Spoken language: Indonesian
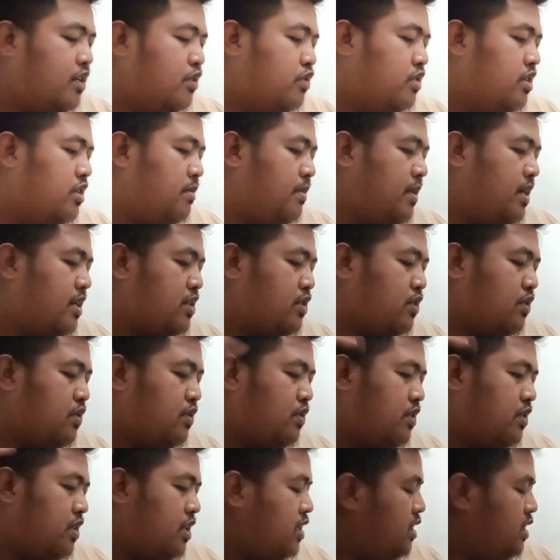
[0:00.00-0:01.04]
sudah
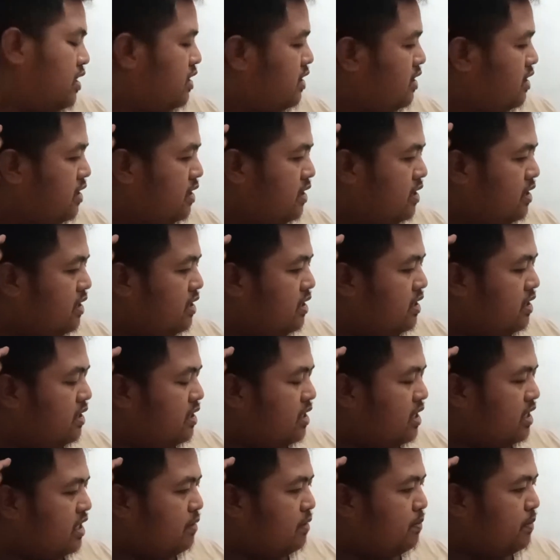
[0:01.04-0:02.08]
masuk ya
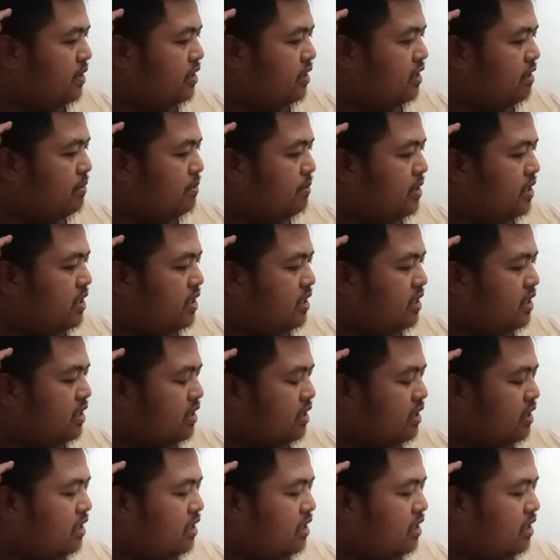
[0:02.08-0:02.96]
nanti pertama